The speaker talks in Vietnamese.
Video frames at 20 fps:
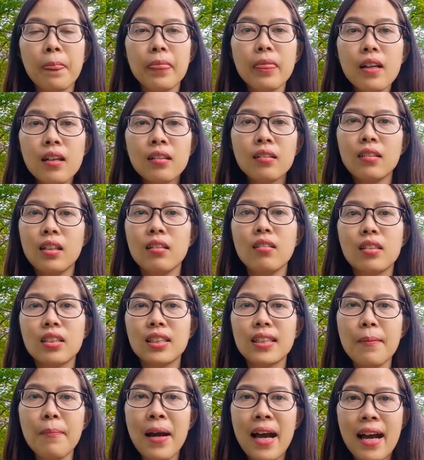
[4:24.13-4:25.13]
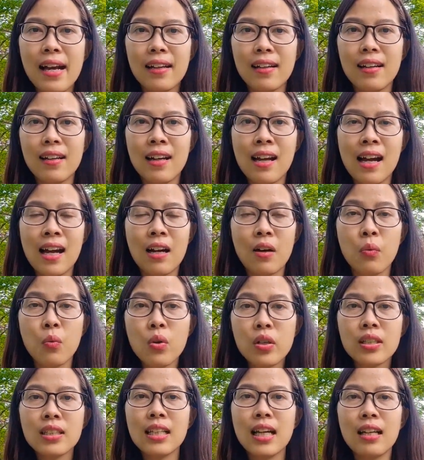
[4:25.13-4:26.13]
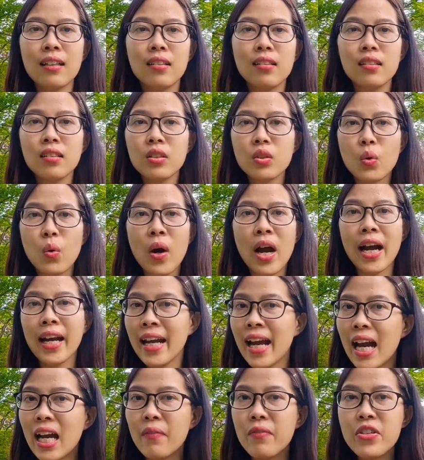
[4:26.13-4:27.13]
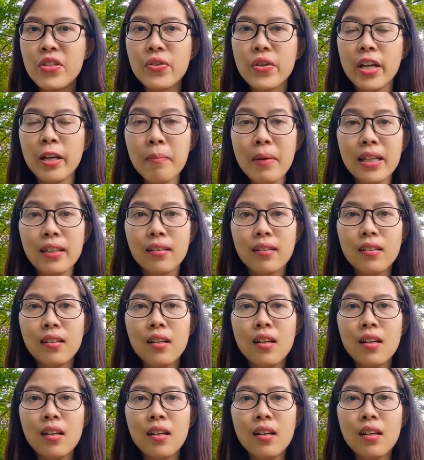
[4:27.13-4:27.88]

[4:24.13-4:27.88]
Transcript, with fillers: Đức đã được xếp hạng là quốc gia đứng số 22 về sự yên bình.